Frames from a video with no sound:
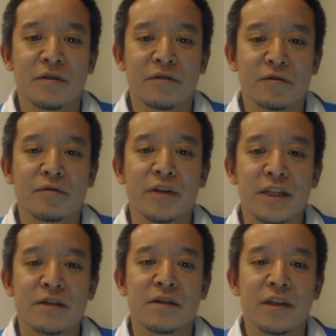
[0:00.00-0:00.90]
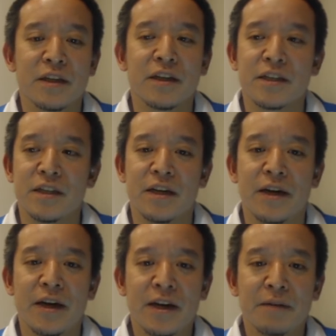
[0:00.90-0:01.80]
ことについてです
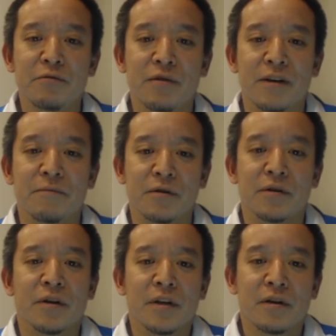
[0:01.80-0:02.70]
ね選ぶのはも